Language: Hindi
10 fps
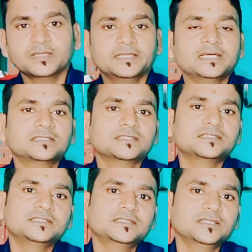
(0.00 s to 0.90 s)
यहाँ तक
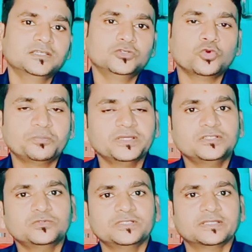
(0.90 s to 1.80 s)
कि यूरोपियन
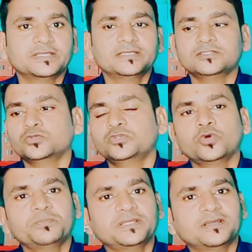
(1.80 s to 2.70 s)
यूनियन ने जो
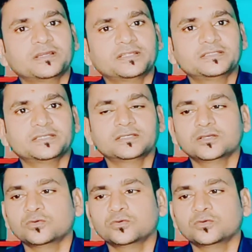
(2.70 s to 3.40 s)
यूरोप की कंट्रीज़ हैं